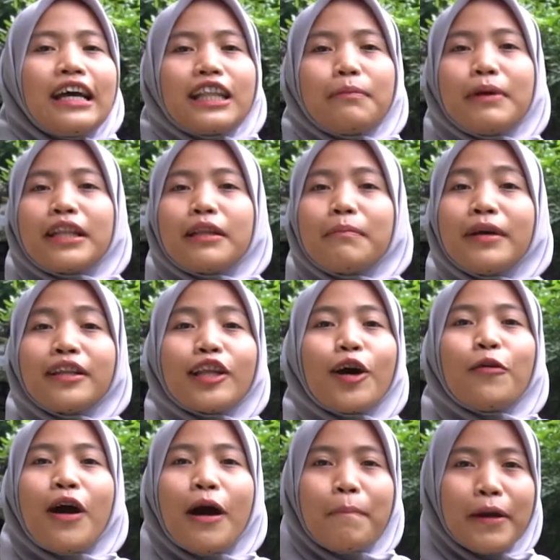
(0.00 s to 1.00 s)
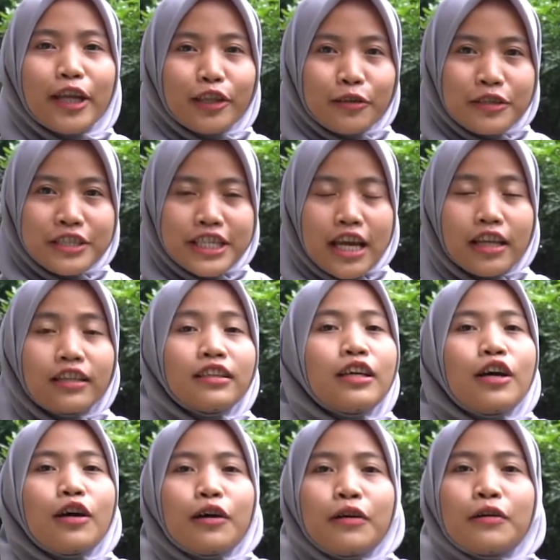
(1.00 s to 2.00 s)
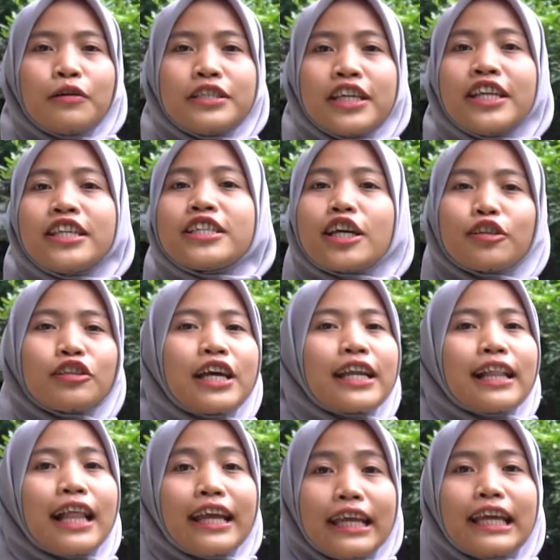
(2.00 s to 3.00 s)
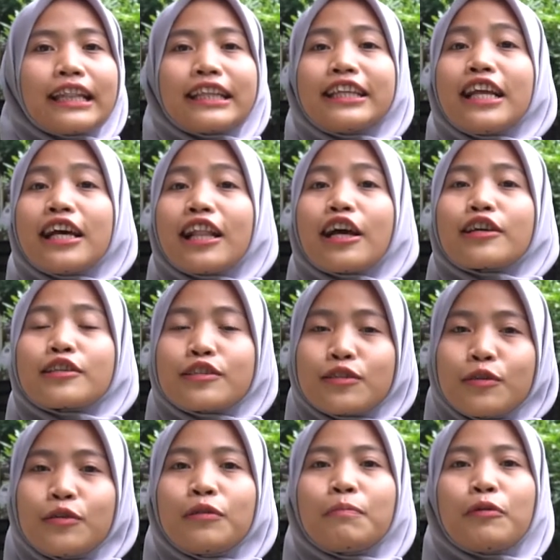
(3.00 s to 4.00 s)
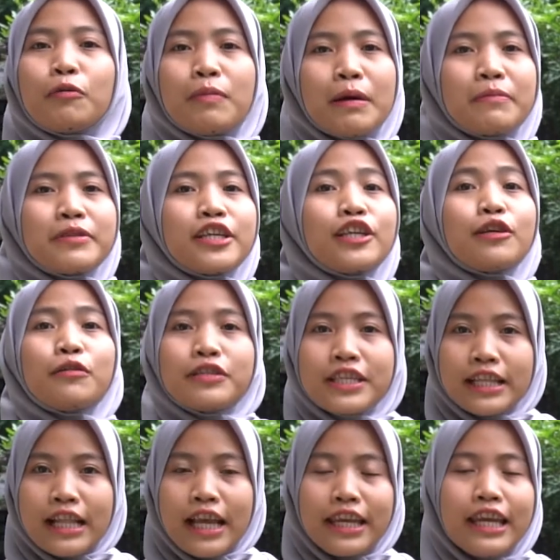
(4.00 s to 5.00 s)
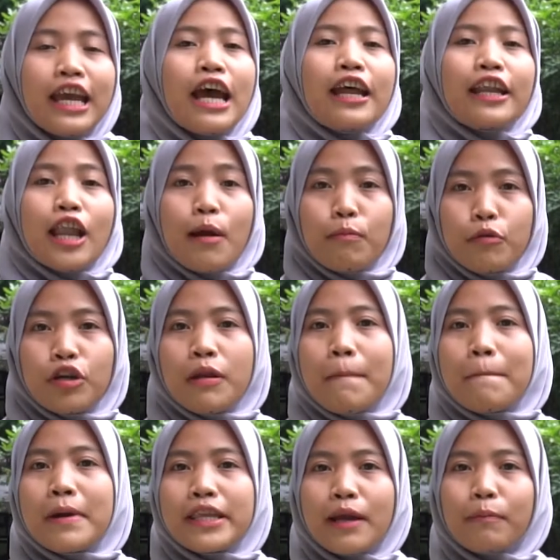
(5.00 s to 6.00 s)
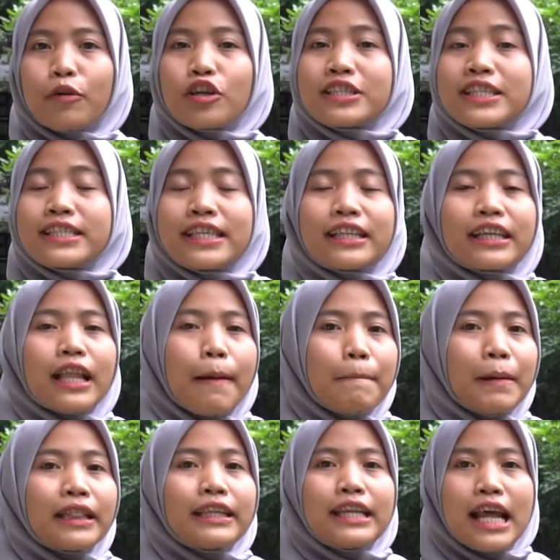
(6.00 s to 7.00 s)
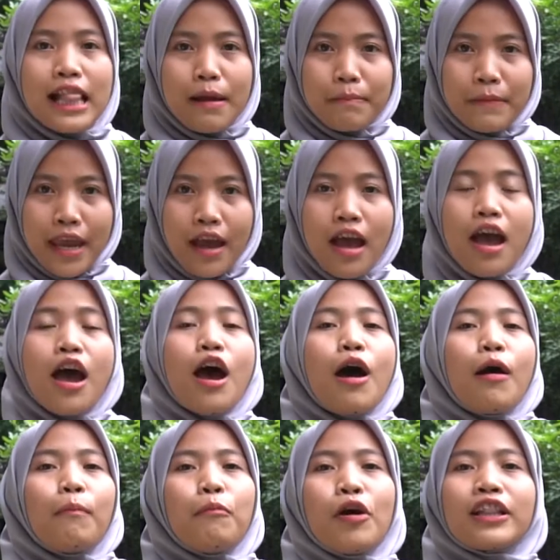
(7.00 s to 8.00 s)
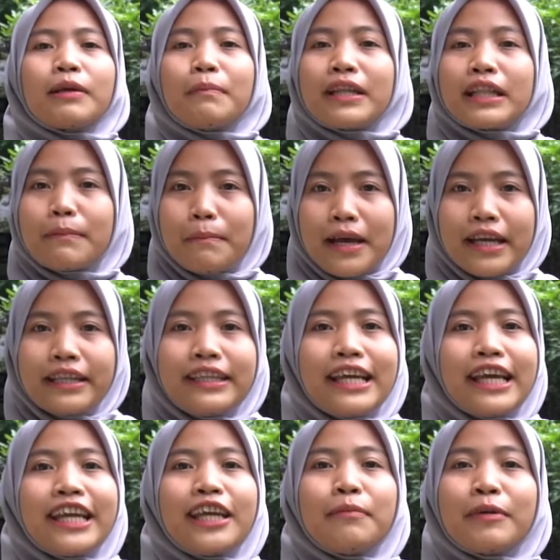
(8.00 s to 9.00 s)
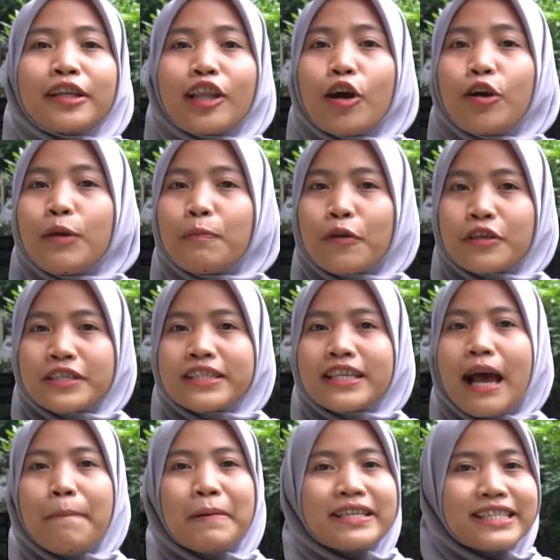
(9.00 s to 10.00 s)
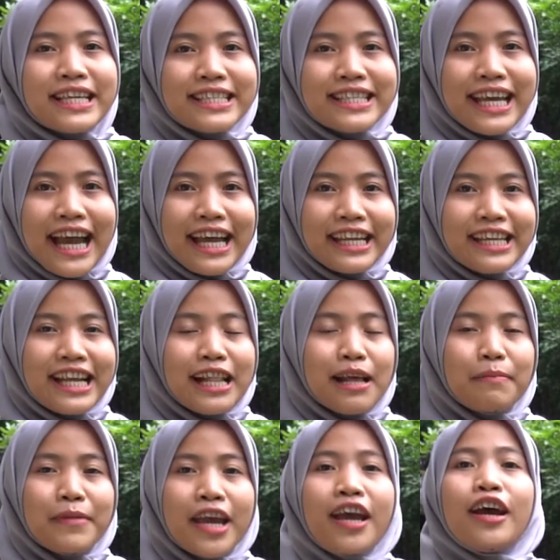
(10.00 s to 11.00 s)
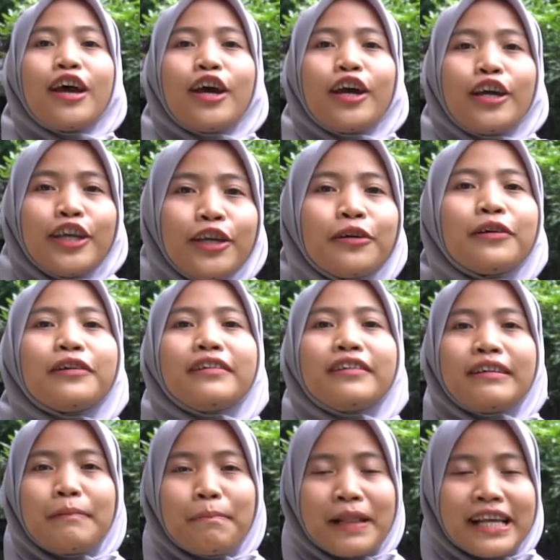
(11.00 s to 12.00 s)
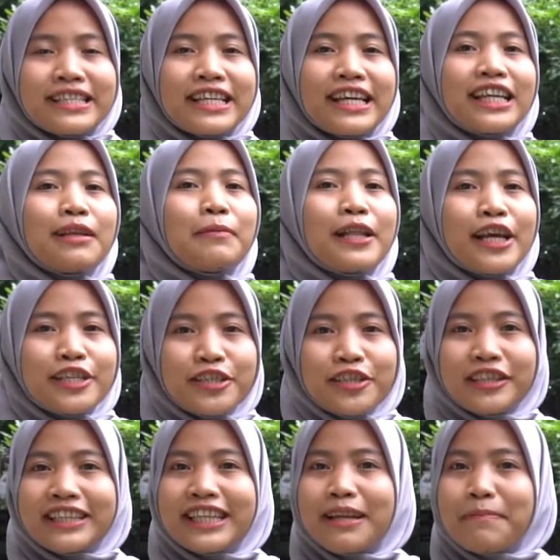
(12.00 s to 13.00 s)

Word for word: Teman-teman tahu apa itu hujan? Hujan yang jatuh dari langit tidak langsung berubah menjadi hujan lagi, namun banyak proses yang terdapat di dalamnya. Buat teman-teman yang ingin mengetahui proses apa saja yang ada di dalamnya, yuk pelajari lebih lanjut di